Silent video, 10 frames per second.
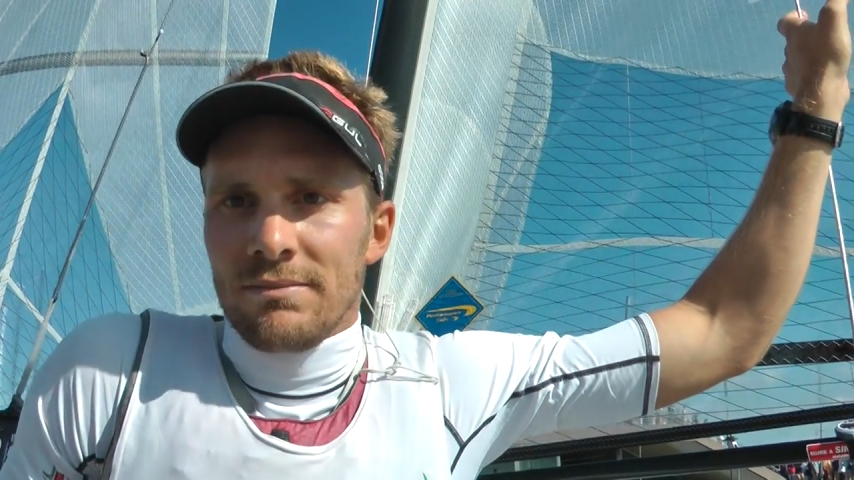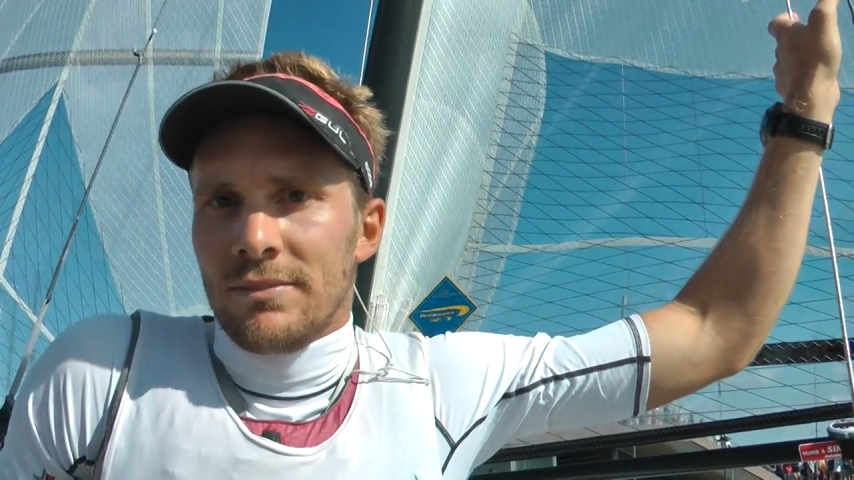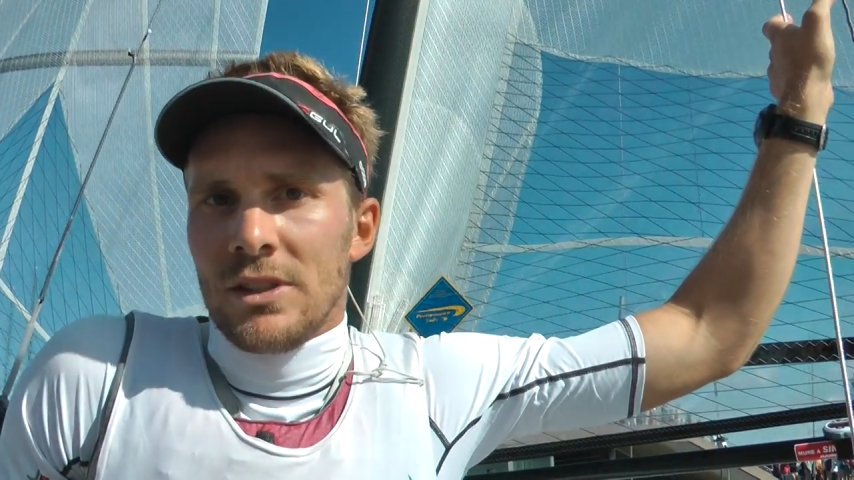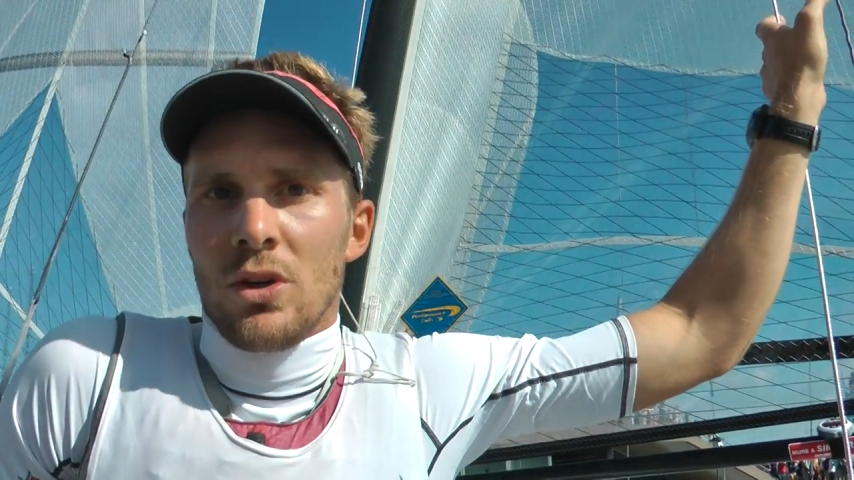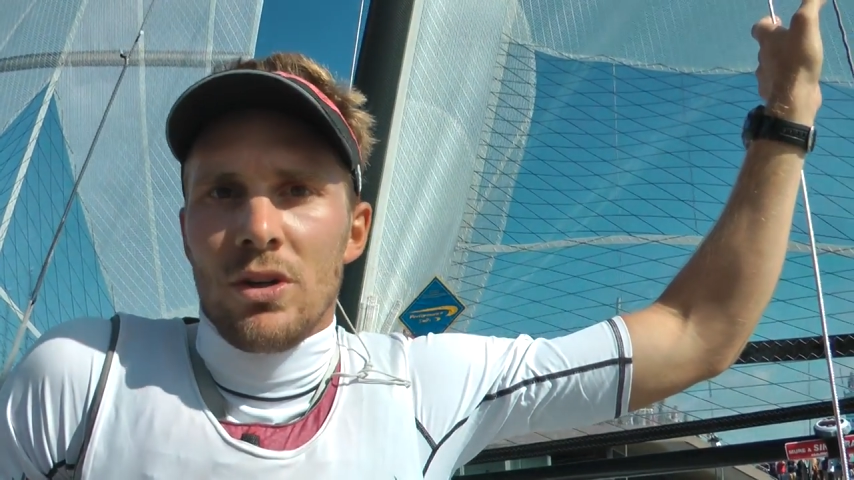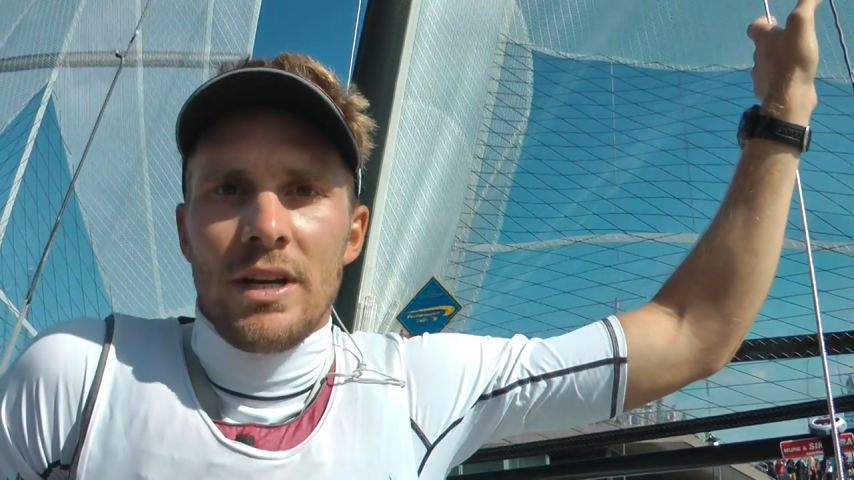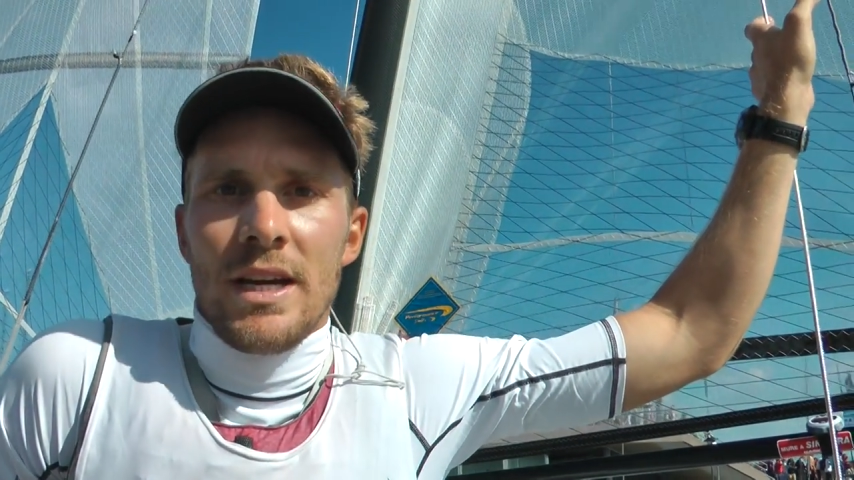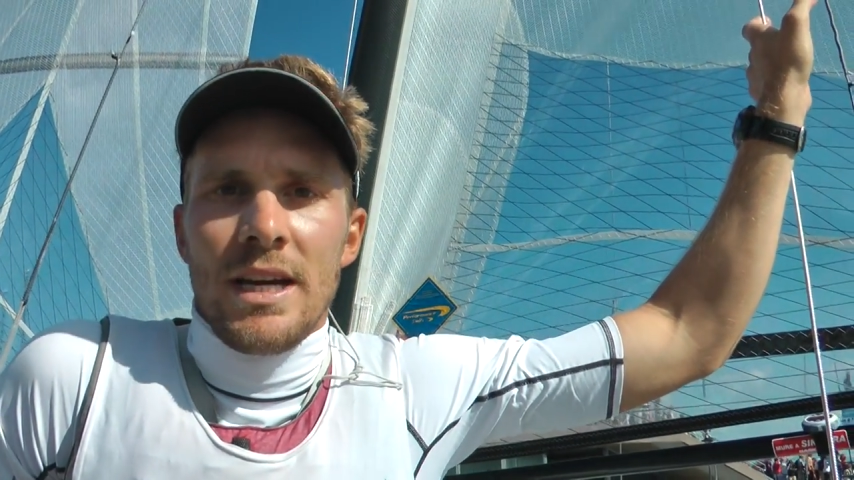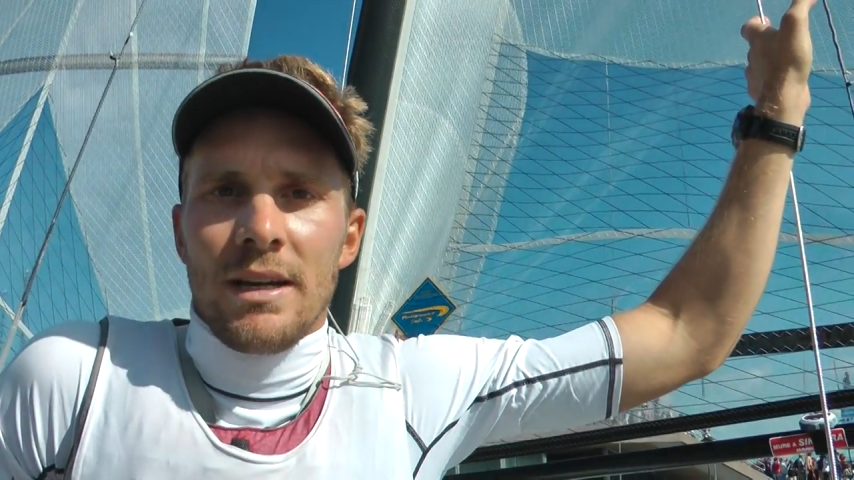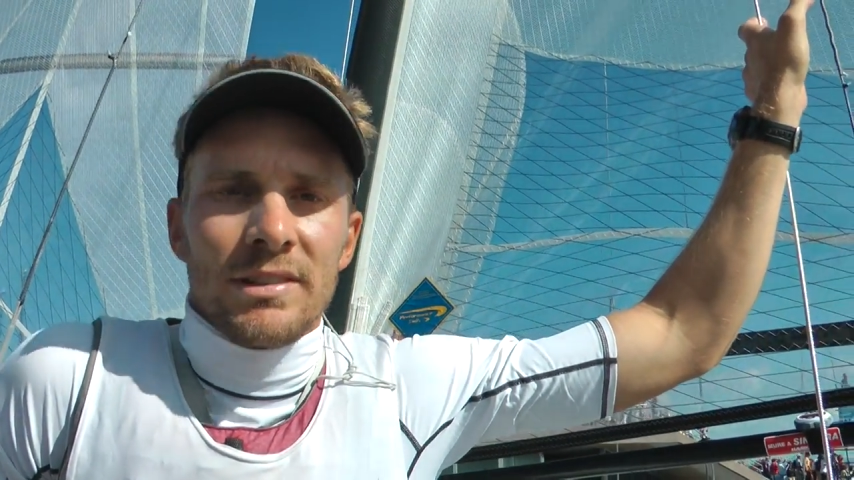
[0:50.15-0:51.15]
non,
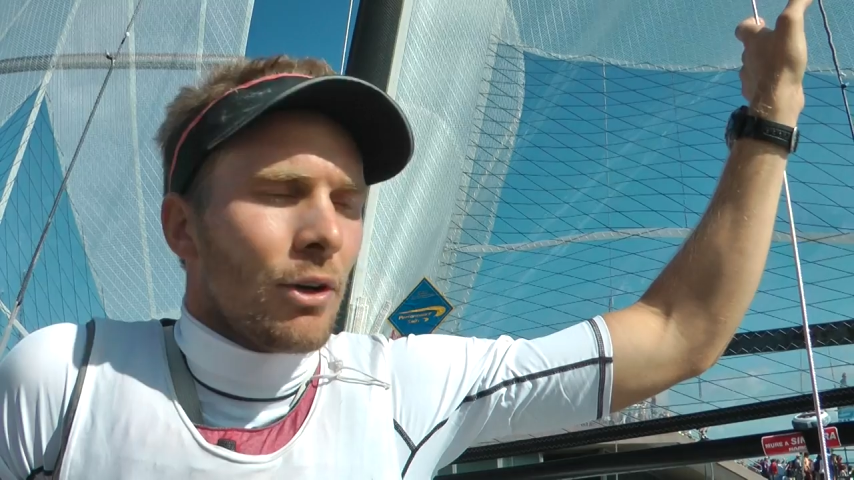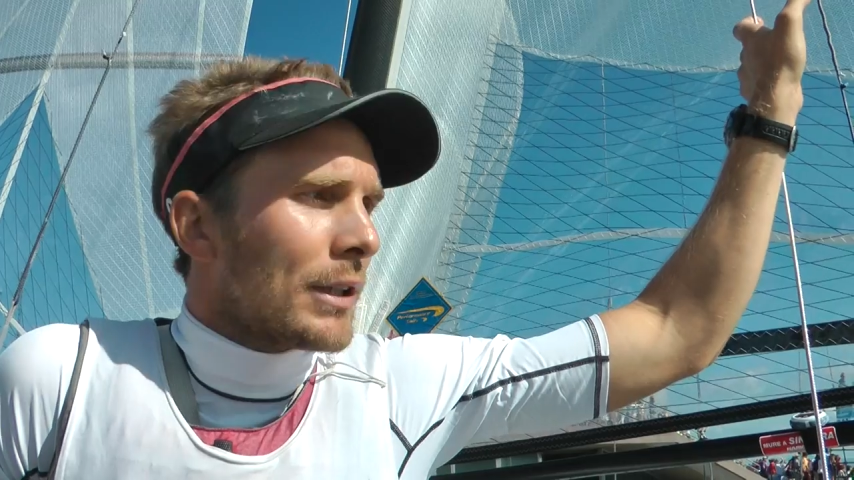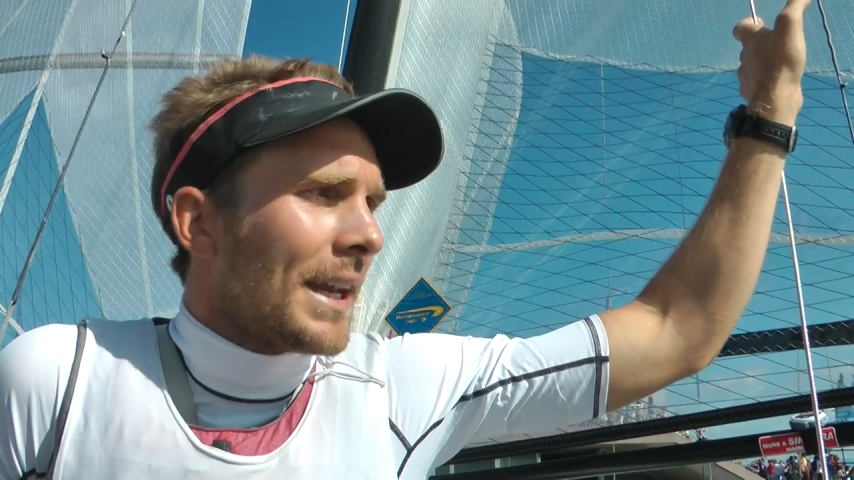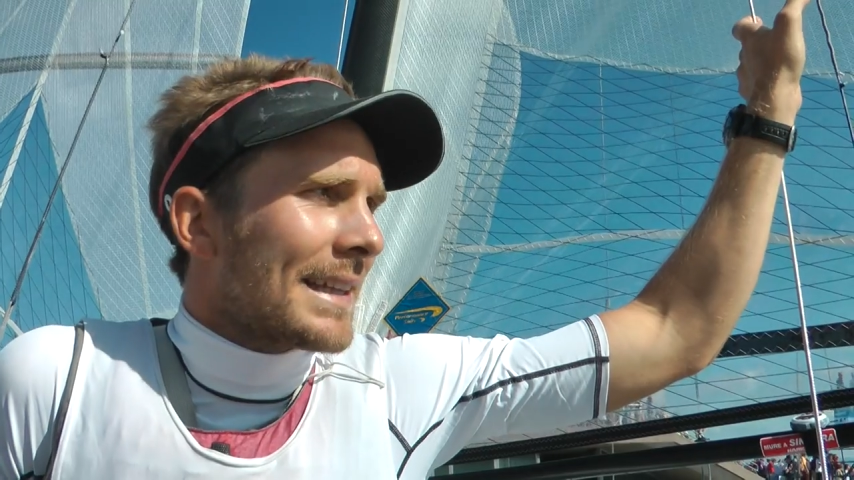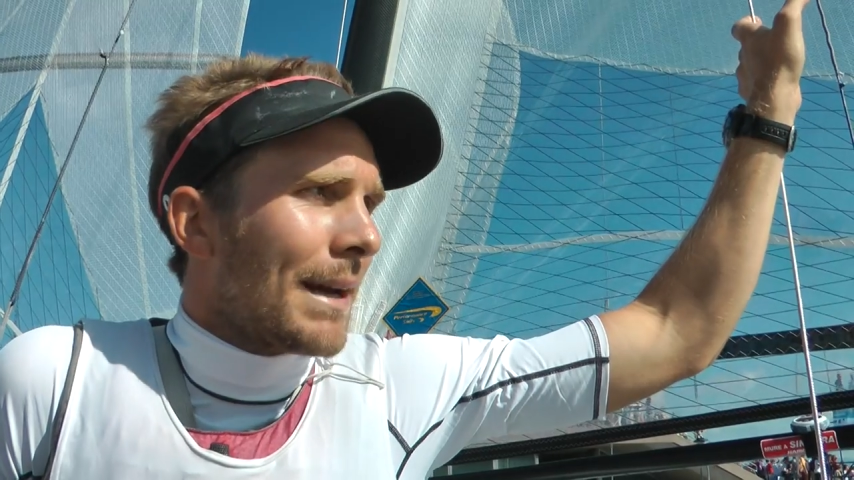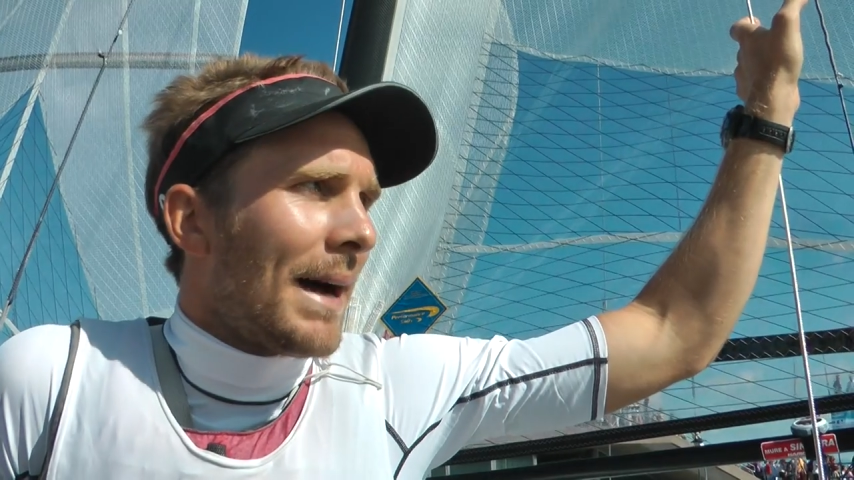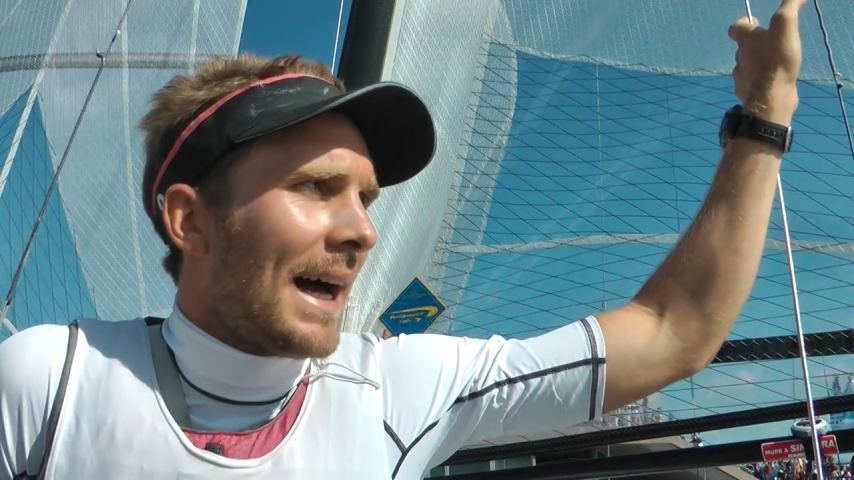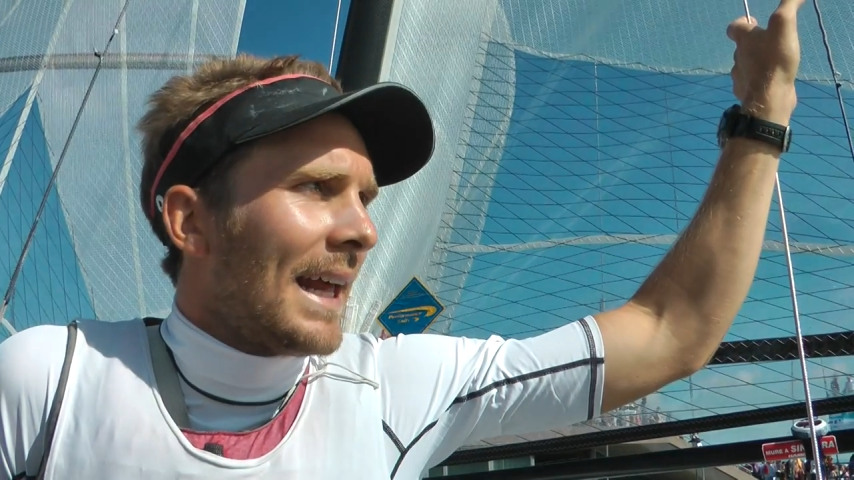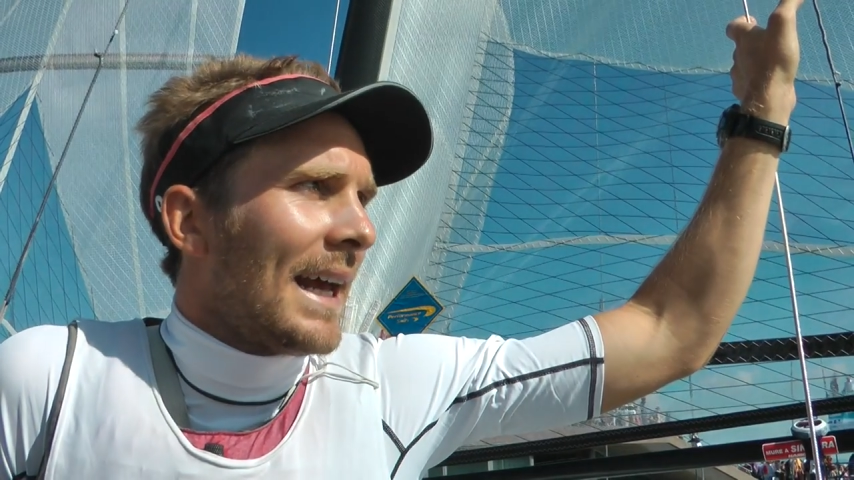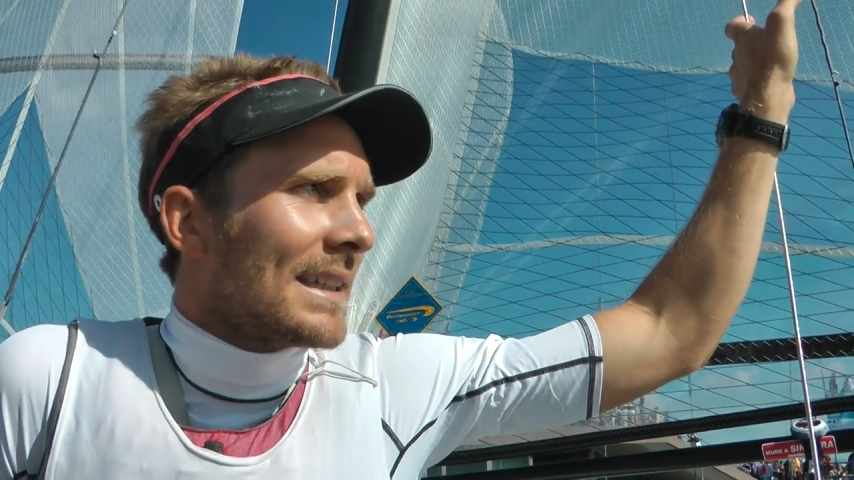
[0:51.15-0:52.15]
eh, questa volta è andata male,